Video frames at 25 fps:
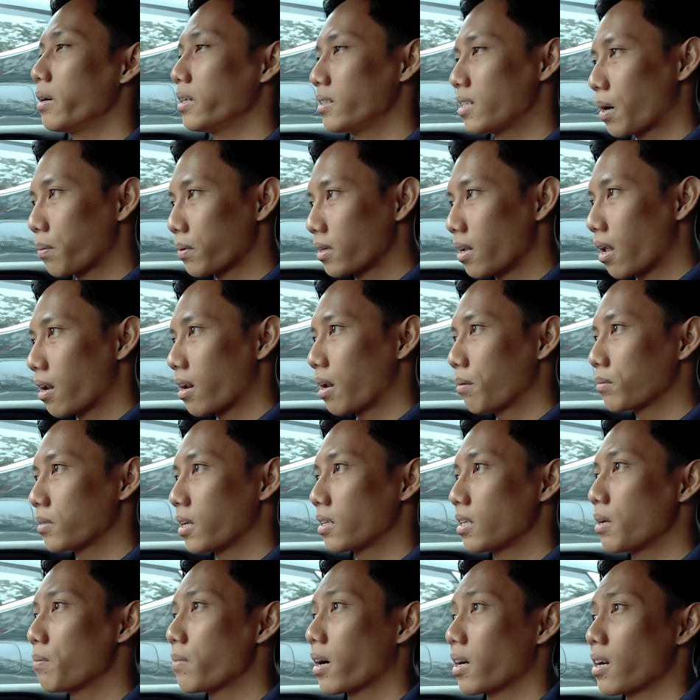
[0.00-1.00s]
menginjak pedal rem
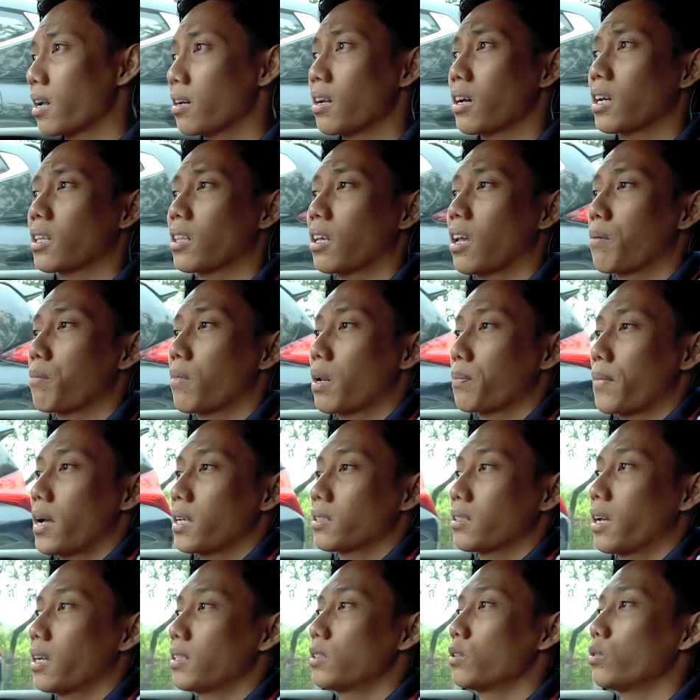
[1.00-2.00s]
saja bahkan Anda ketika
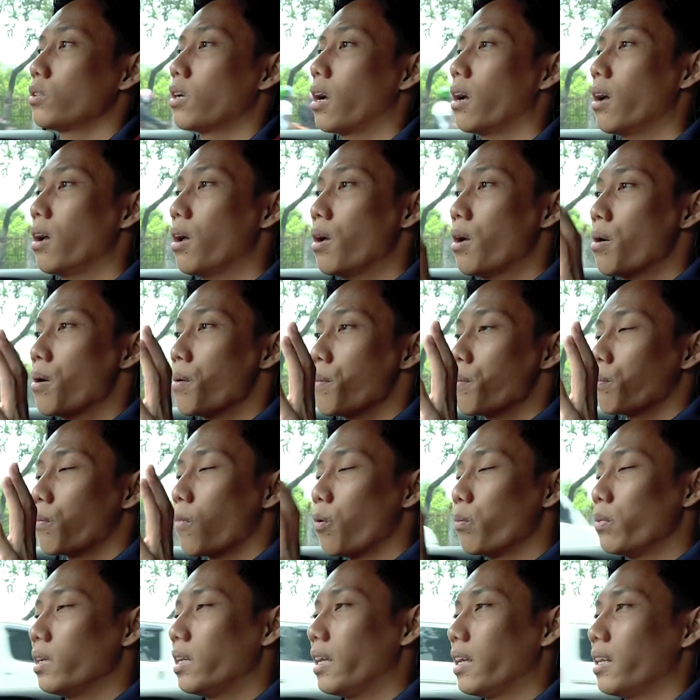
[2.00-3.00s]
melepas gas juga
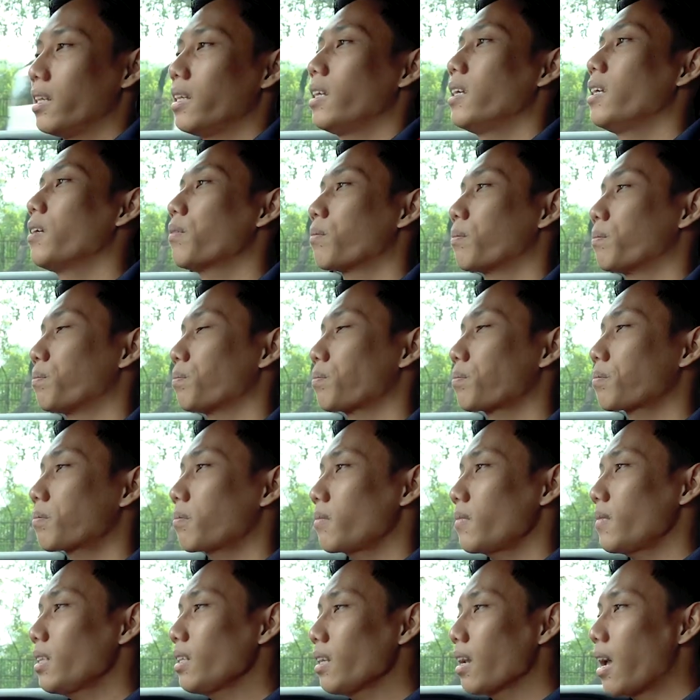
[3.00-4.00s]
mobil ini
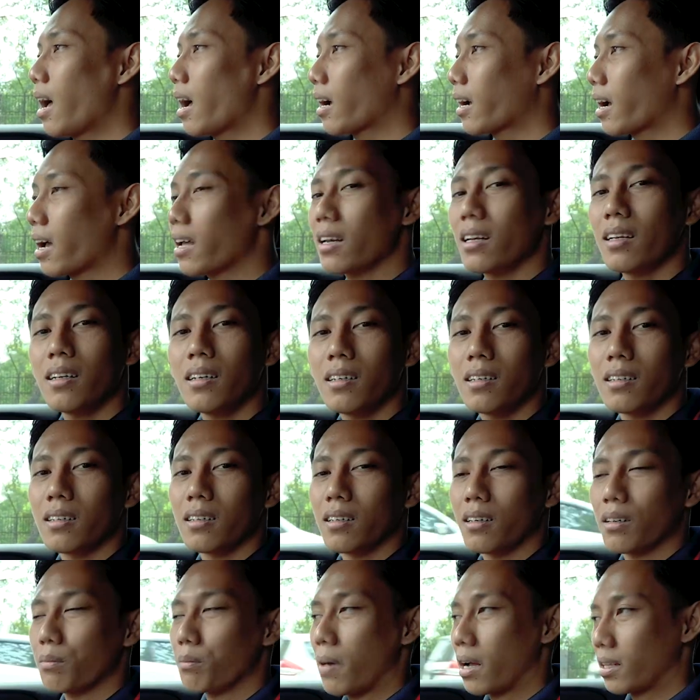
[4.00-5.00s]
akan
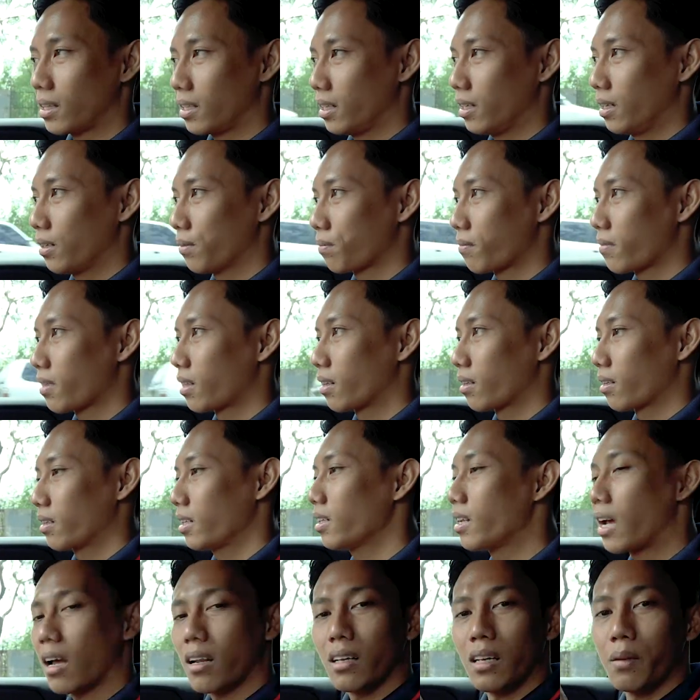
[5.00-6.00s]
mati.
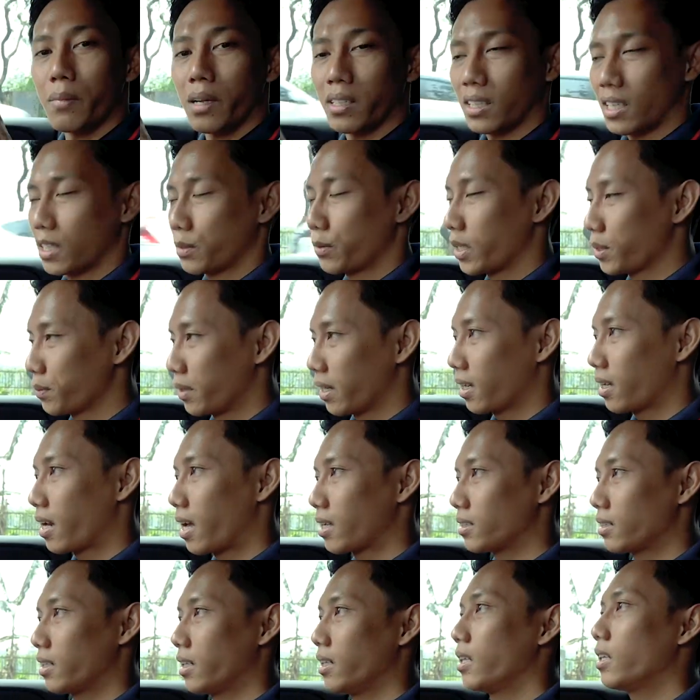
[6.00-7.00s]
Tidak di Mercedes-Benz
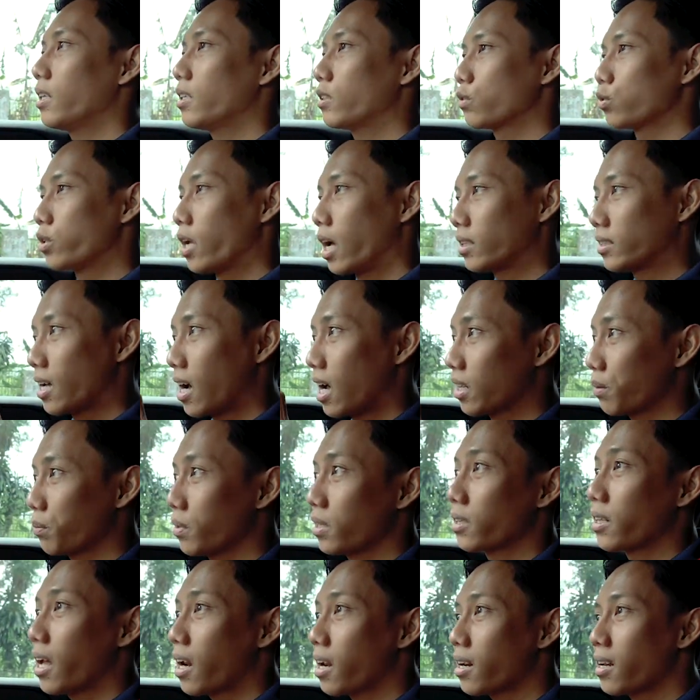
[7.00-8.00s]
D-Class. Ini sudah sangat
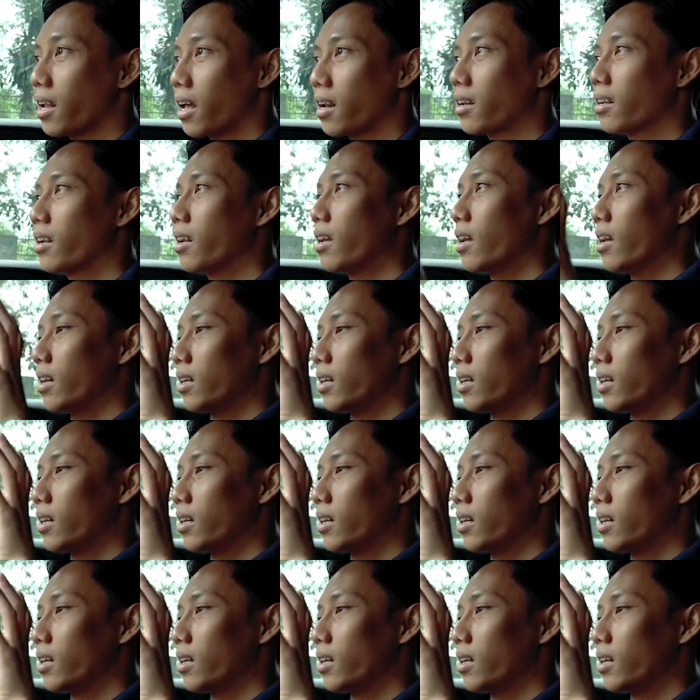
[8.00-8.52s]
pintar dan